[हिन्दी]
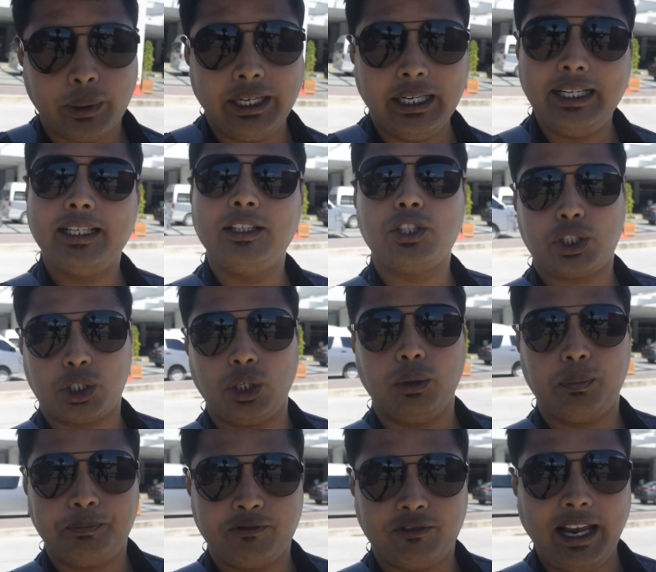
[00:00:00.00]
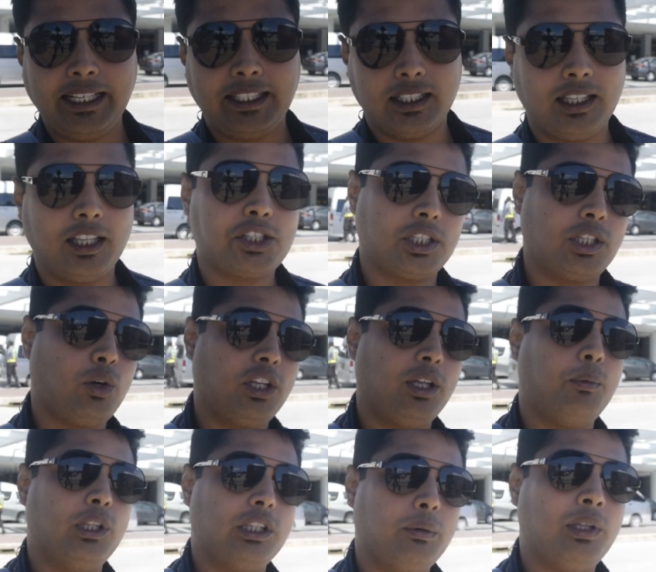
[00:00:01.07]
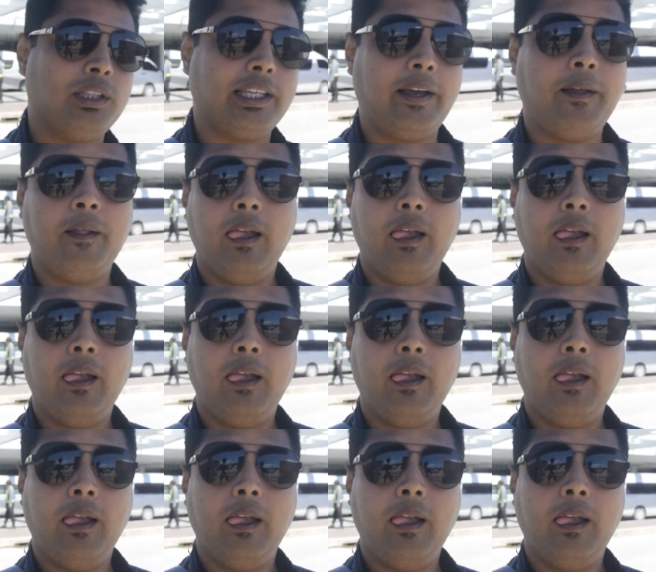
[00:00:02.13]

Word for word: योर बजट सो दोस्तों पहला जो